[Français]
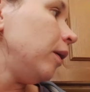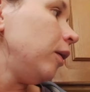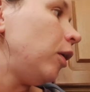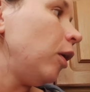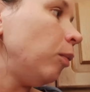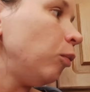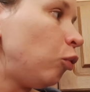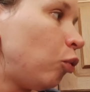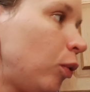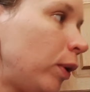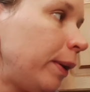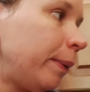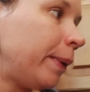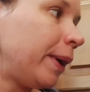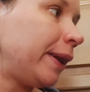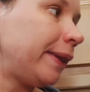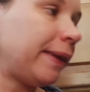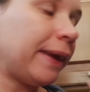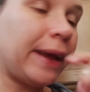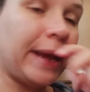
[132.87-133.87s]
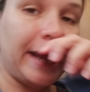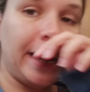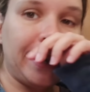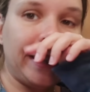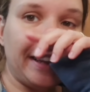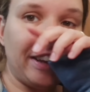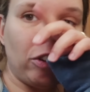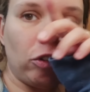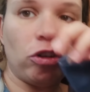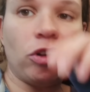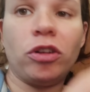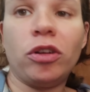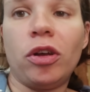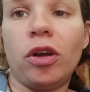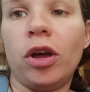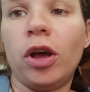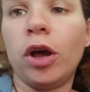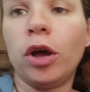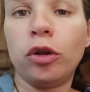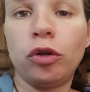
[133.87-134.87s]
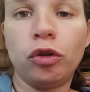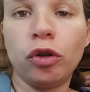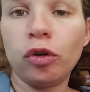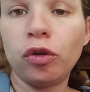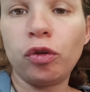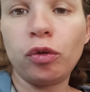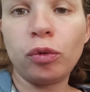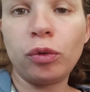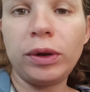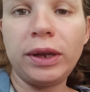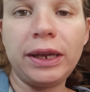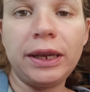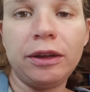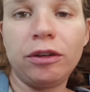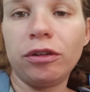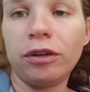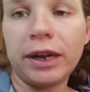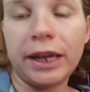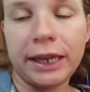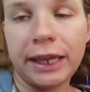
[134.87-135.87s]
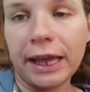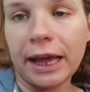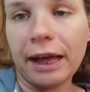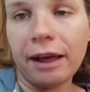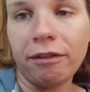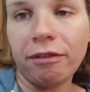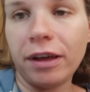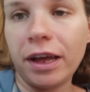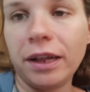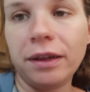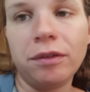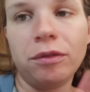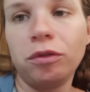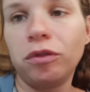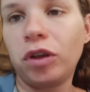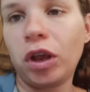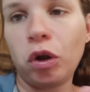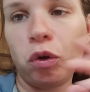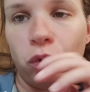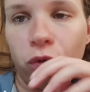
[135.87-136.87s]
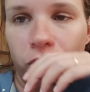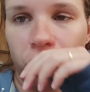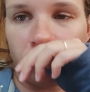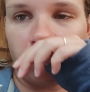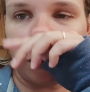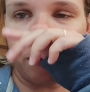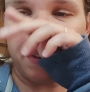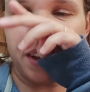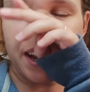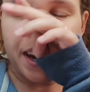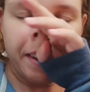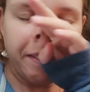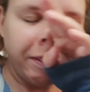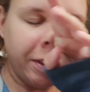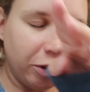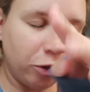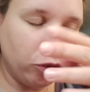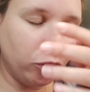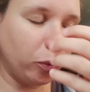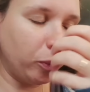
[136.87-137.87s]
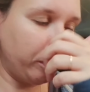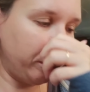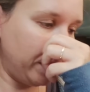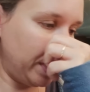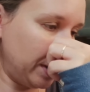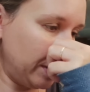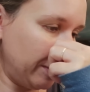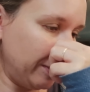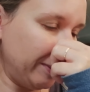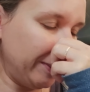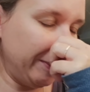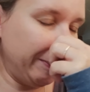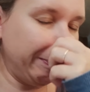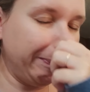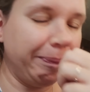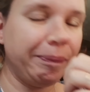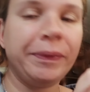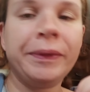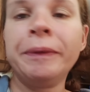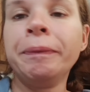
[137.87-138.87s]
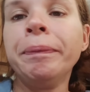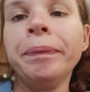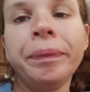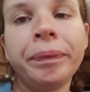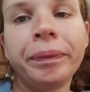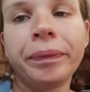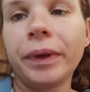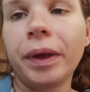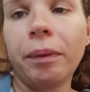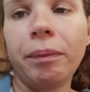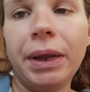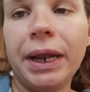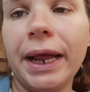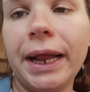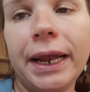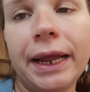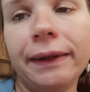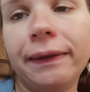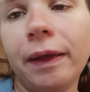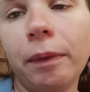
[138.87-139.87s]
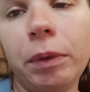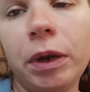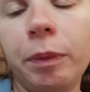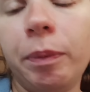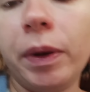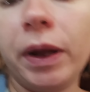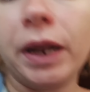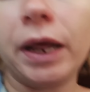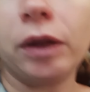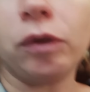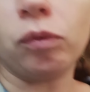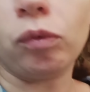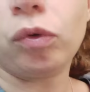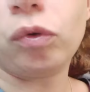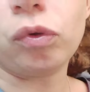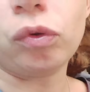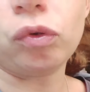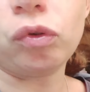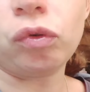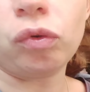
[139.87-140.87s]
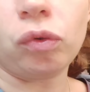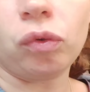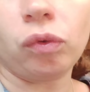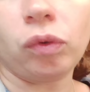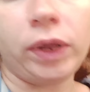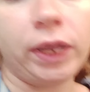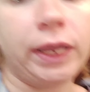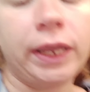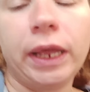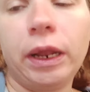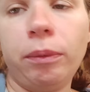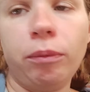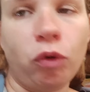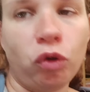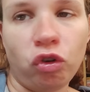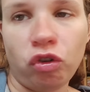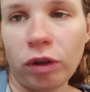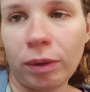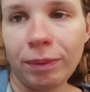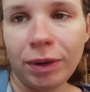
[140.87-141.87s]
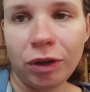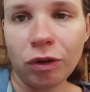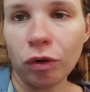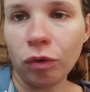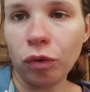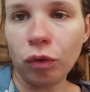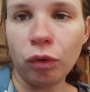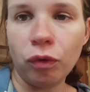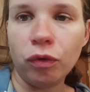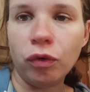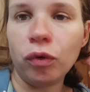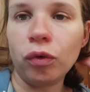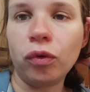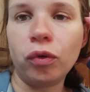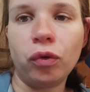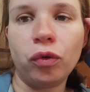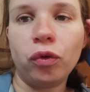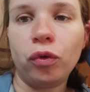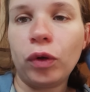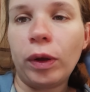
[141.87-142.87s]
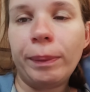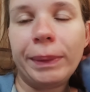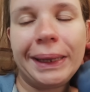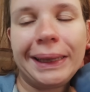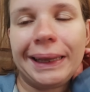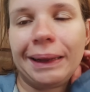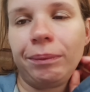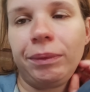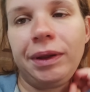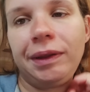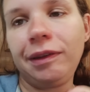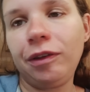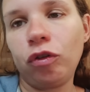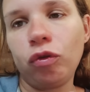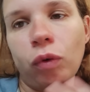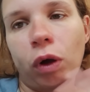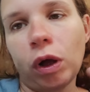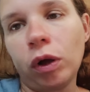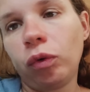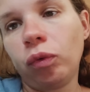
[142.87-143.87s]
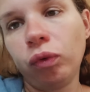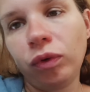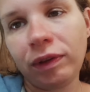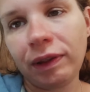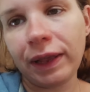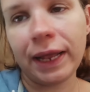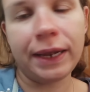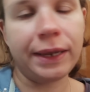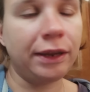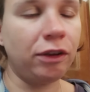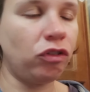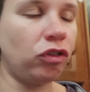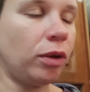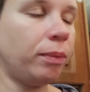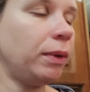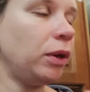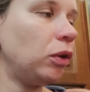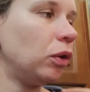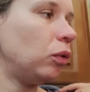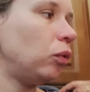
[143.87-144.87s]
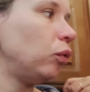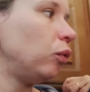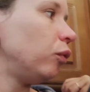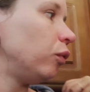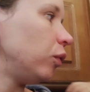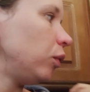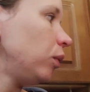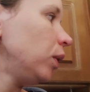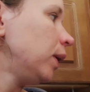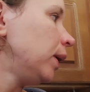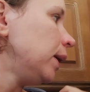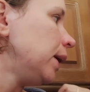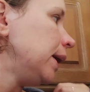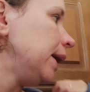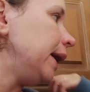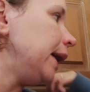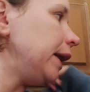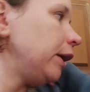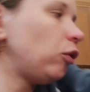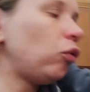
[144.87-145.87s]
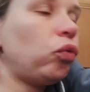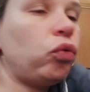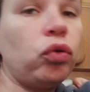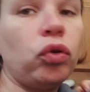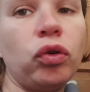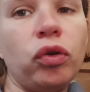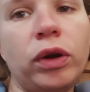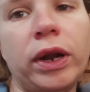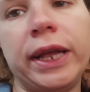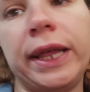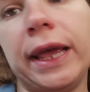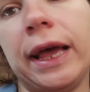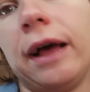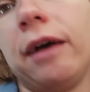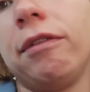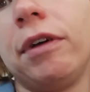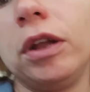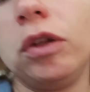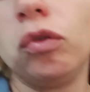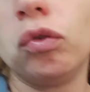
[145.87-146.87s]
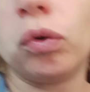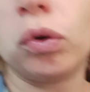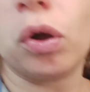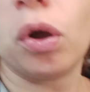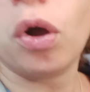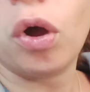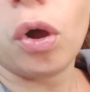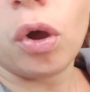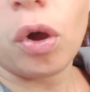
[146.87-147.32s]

comme tous les matins, elle déjeune dans son lit, dans la caravane, ce qu'elle ne fait jamais à la maison, mais mais là, la table n'est pas là, donc euh, et qu'elle mange jamais dans le haut vent, que ce soit matin, midi, soir, goûter, elle n'est jamais dans le haut vent. Elle est toujours dans la caravane, donc